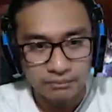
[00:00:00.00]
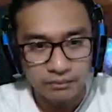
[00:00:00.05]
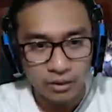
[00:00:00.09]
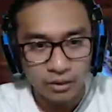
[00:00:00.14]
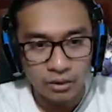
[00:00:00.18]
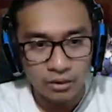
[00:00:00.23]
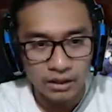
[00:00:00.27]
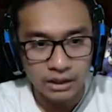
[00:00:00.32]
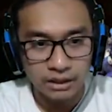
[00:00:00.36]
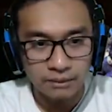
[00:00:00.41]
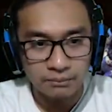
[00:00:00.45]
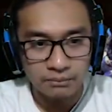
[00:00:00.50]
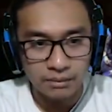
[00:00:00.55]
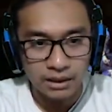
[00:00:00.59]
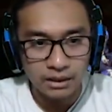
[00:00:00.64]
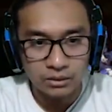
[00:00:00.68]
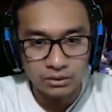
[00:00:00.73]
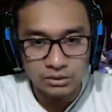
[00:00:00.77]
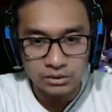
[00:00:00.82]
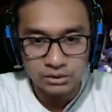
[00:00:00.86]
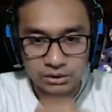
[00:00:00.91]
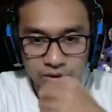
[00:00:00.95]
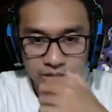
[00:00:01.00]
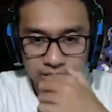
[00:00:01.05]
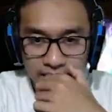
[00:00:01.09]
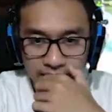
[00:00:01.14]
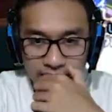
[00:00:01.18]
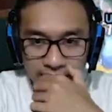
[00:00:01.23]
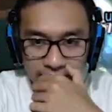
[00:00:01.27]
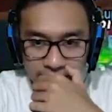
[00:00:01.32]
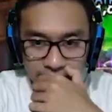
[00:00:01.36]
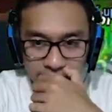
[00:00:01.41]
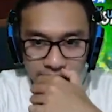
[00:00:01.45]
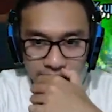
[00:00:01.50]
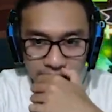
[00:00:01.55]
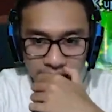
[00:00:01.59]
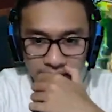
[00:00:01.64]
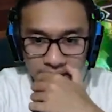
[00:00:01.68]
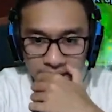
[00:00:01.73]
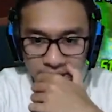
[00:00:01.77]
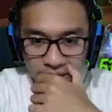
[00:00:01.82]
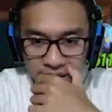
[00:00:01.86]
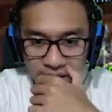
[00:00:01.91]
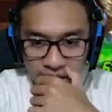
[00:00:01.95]
Oke bagus, silentnya
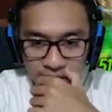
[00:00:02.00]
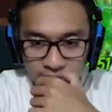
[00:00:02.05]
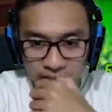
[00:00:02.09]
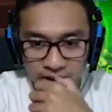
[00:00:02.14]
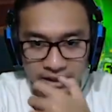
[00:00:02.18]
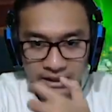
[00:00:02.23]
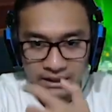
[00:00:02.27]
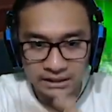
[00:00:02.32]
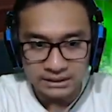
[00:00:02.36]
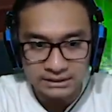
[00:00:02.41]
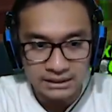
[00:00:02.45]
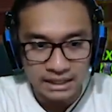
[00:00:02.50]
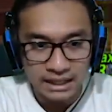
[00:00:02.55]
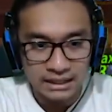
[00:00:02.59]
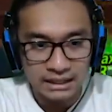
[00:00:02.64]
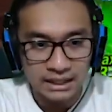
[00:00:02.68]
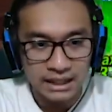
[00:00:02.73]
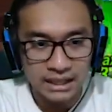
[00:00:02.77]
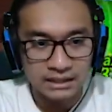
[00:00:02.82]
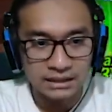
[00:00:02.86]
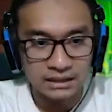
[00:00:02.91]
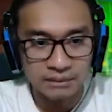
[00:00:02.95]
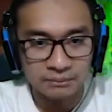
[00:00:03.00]
udah dikeluarin di sana.